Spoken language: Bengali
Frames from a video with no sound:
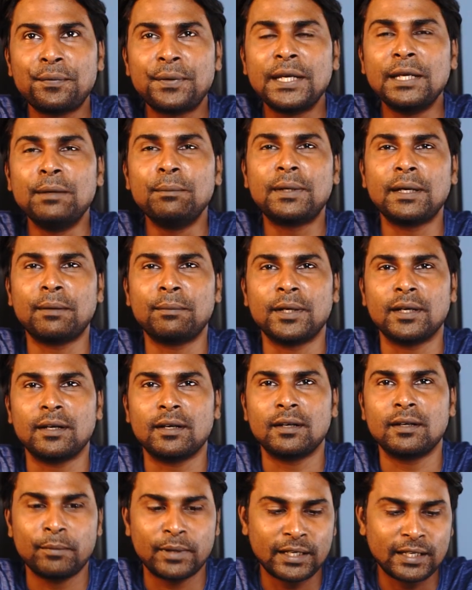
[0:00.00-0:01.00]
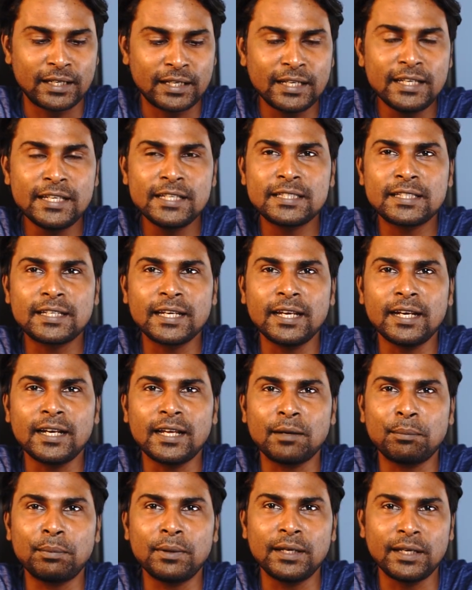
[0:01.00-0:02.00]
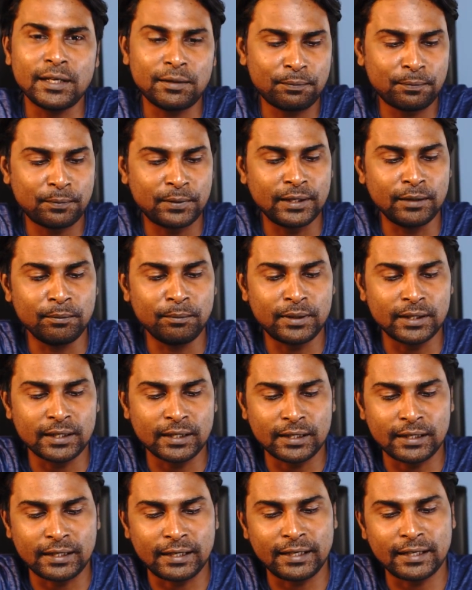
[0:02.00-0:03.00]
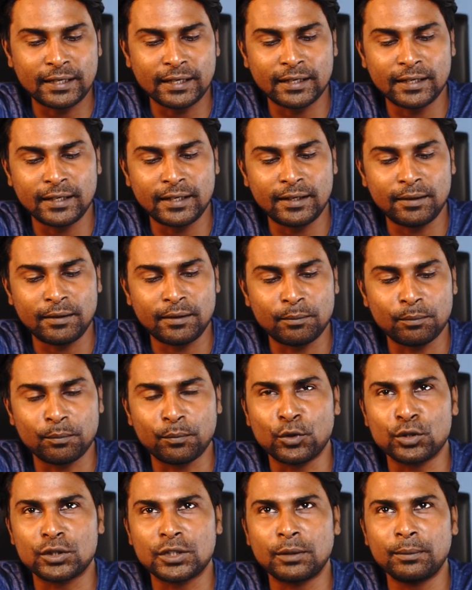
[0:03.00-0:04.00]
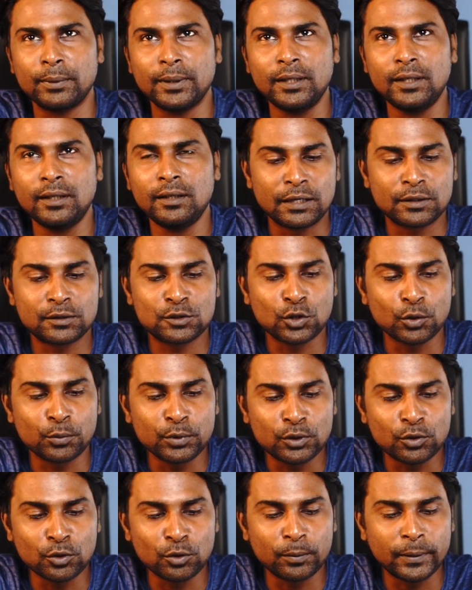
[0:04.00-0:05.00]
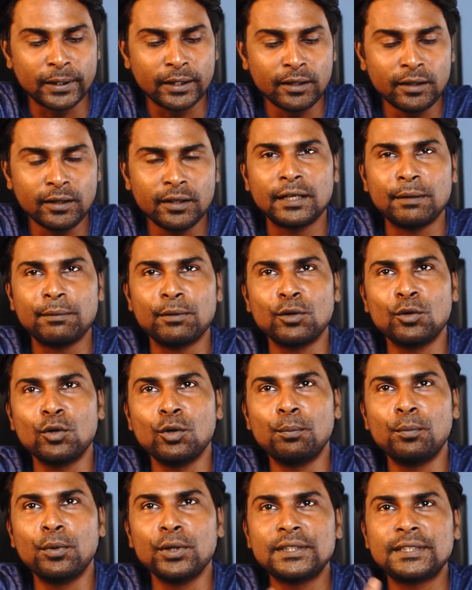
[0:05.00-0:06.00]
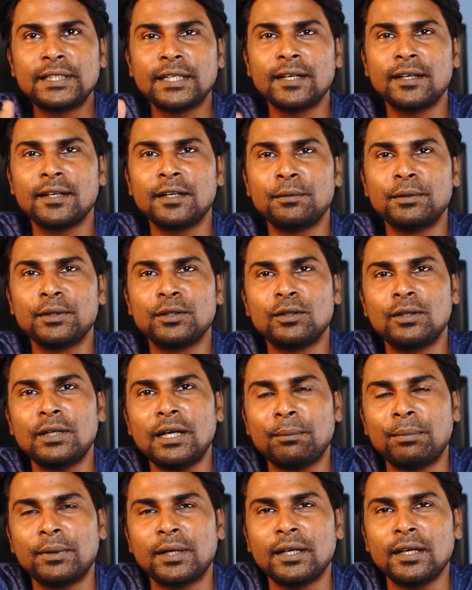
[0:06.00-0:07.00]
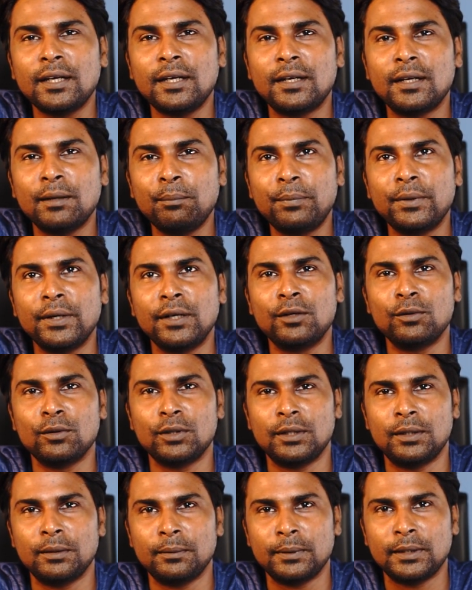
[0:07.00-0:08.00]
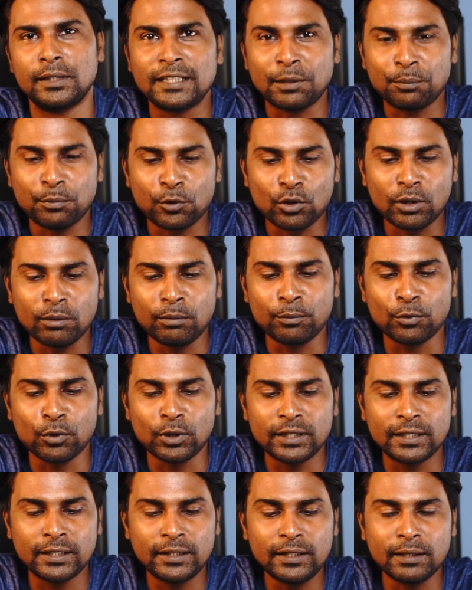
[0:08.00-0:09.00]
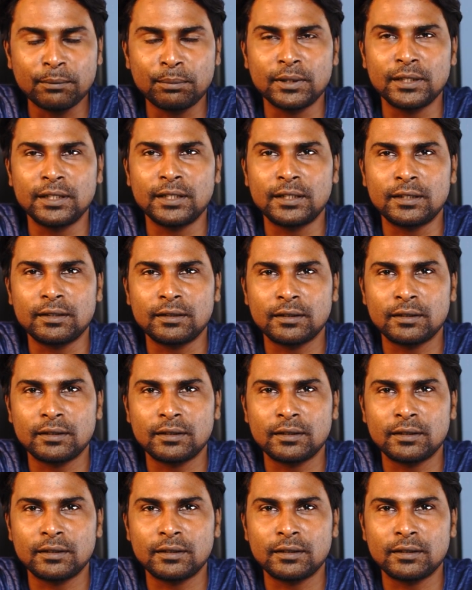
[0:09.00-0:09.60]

ফিল্ম ক্যামেরা মানে ইনস্ট্যান্ট আপনি এই ফিল্মটা এইখানে বসাবেন ছবি তুলবেন এবং নব্বই সেকেন্ডের ভেতরে আপনাকে এটা প্রিন্ট করে দেবে তারপরও আমি বলে দিই আপনাদের